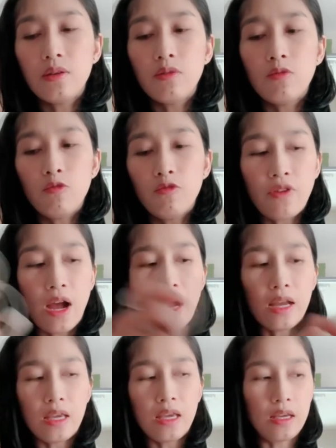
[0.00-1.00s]
หูฟัง
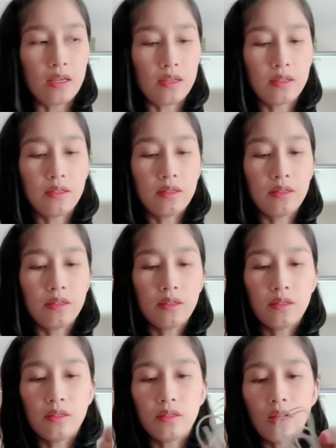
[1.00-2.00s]
ให้อีก
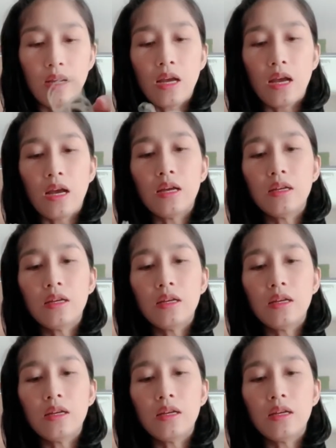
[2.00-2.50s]
นะคะ